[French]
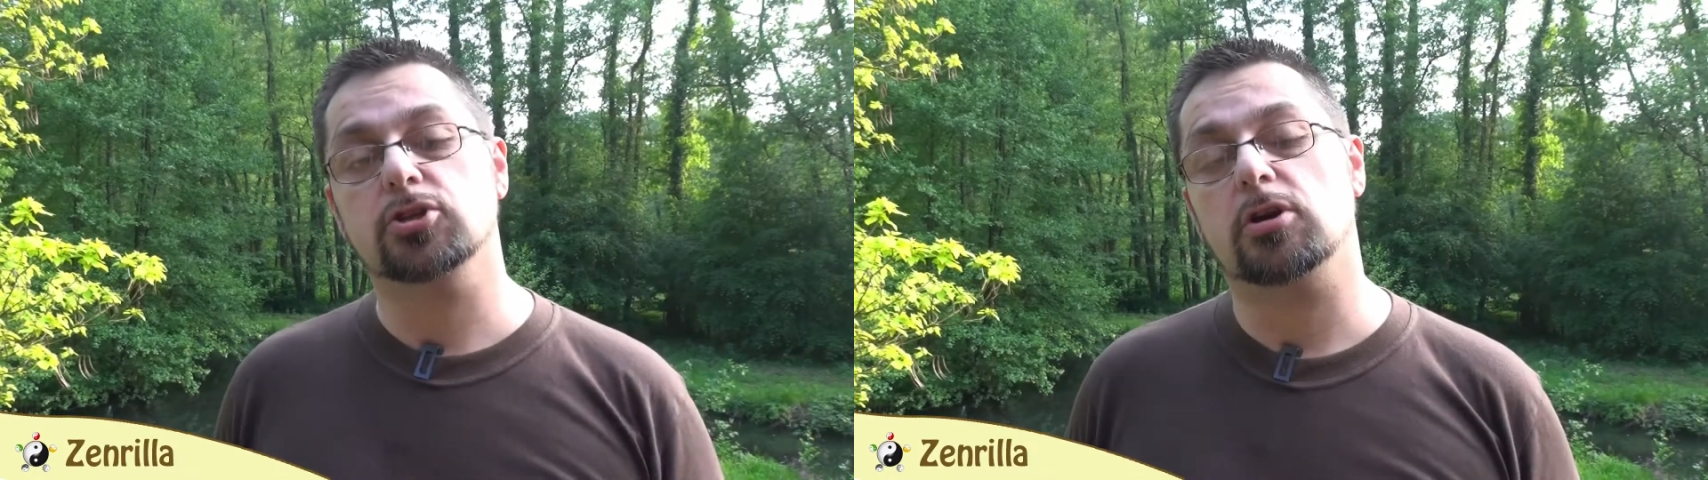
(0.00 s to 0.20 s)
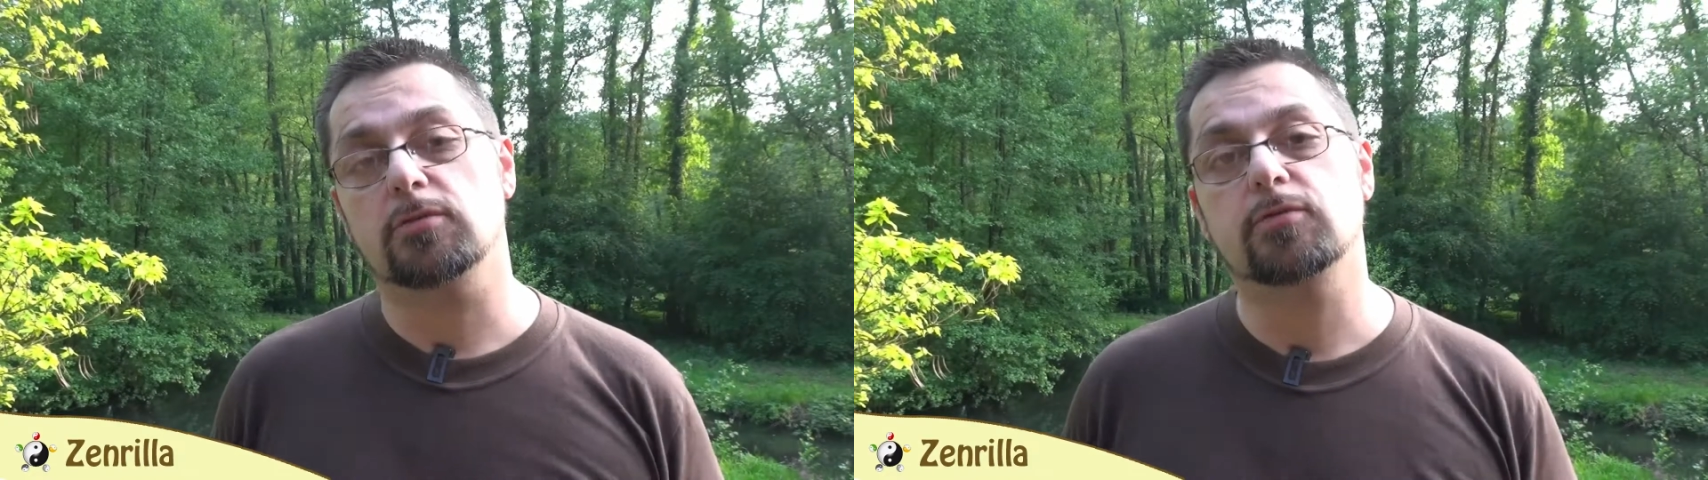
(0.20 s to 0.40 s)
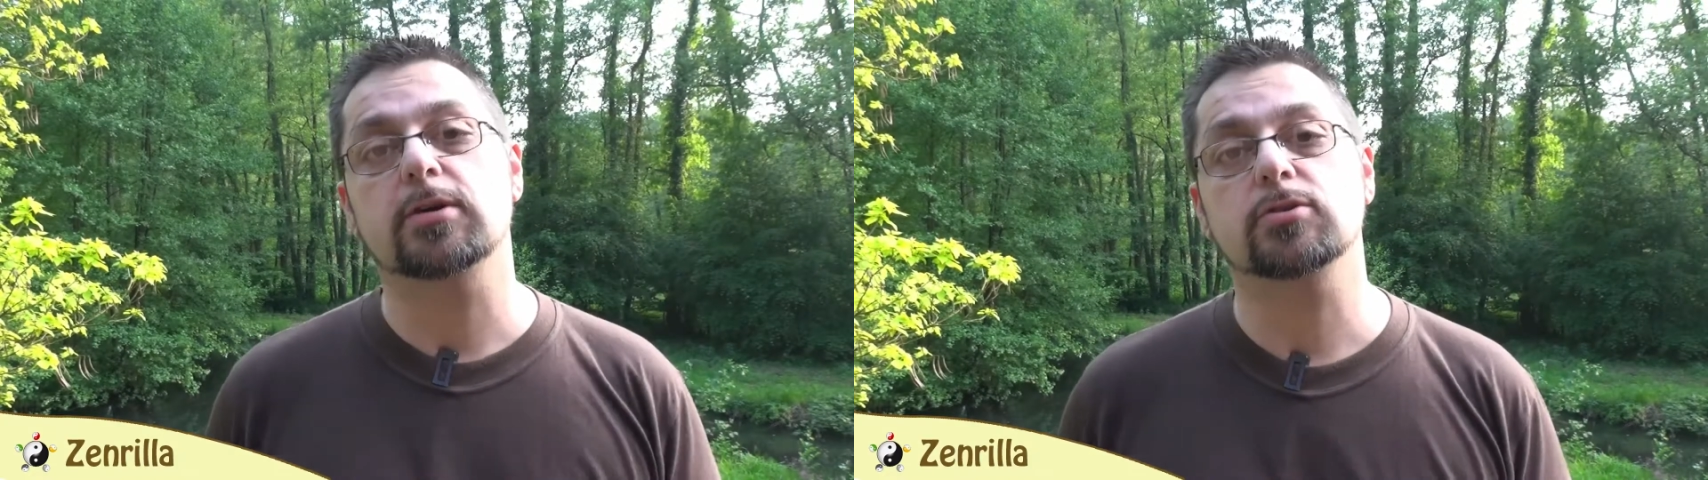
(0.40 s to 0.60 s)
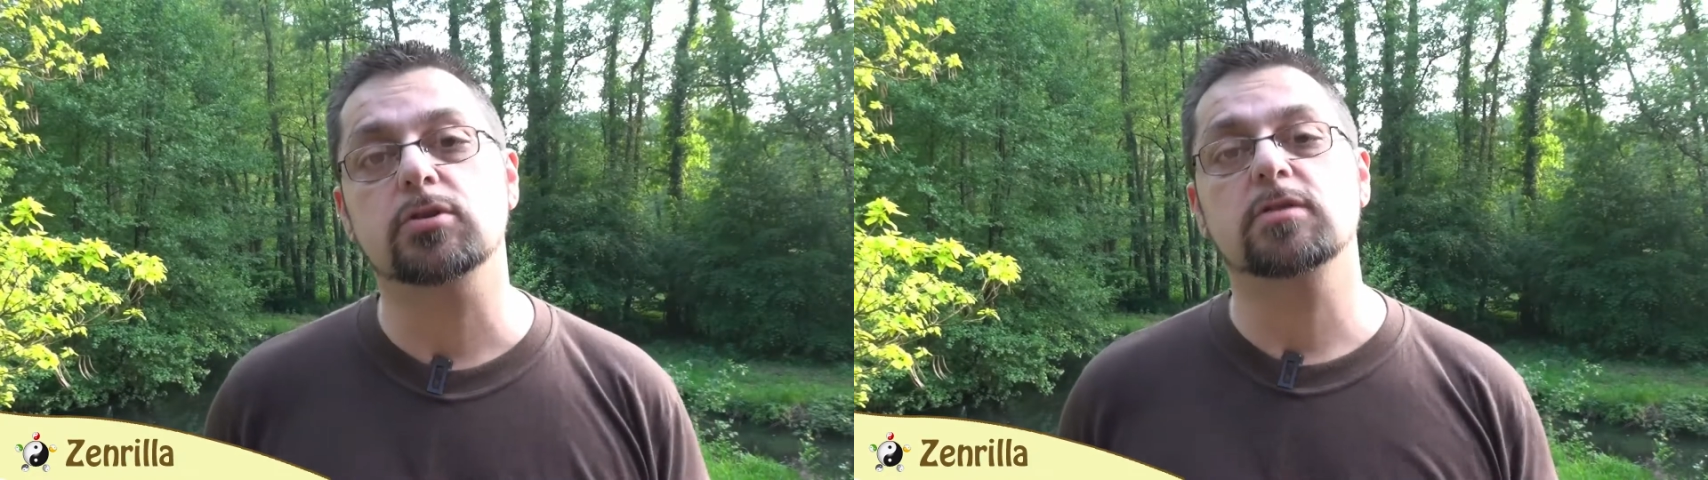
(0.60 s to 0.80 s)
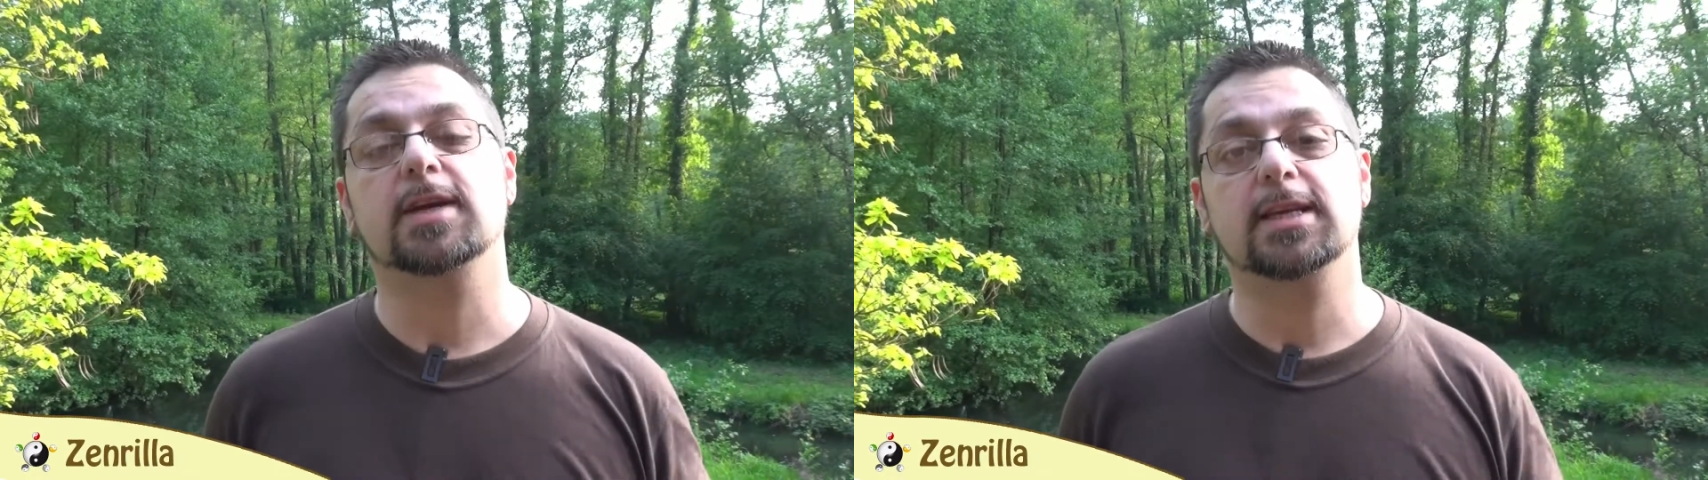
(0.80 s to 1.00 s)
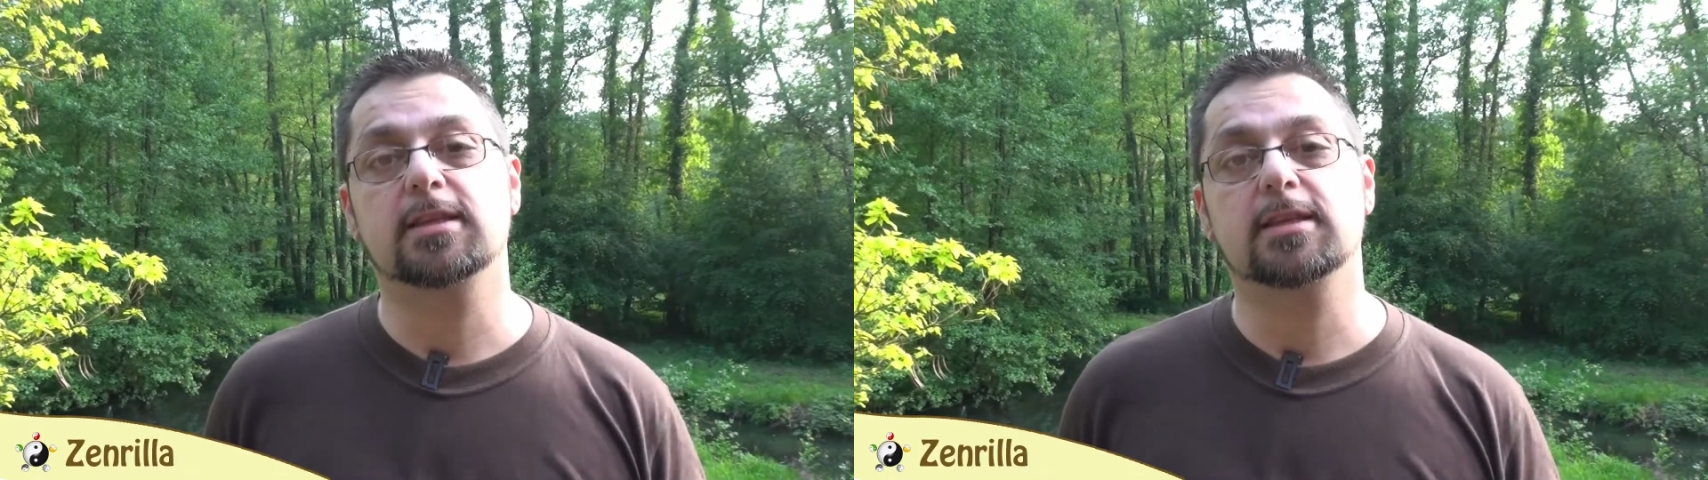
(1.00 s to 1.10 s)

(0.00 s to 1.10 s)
je renvoie aux autres va être